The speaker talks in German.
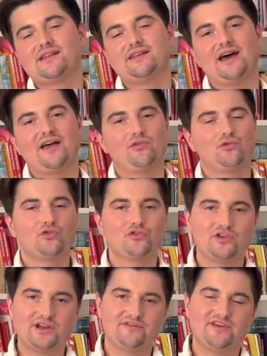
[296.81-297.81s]
Da suchst du
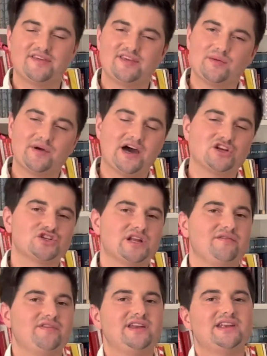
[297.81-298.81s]
dir, wie ich es eben gerade schon
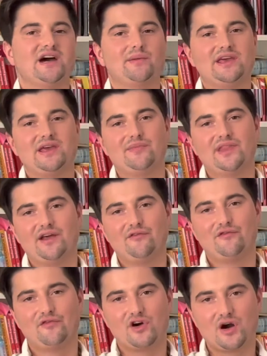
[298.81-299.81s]
erwähnt habe, eben dein
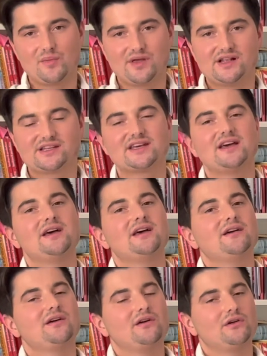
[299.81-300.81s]
Vorbild,
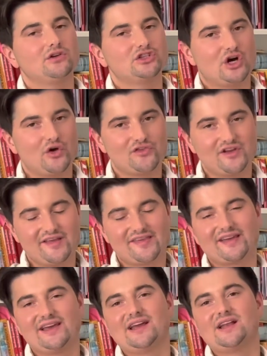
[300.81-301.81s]
schaust dir das
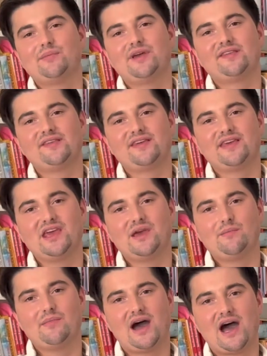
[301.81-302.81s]
regelmäßig
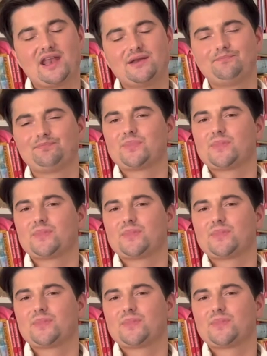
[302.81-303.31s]
eben an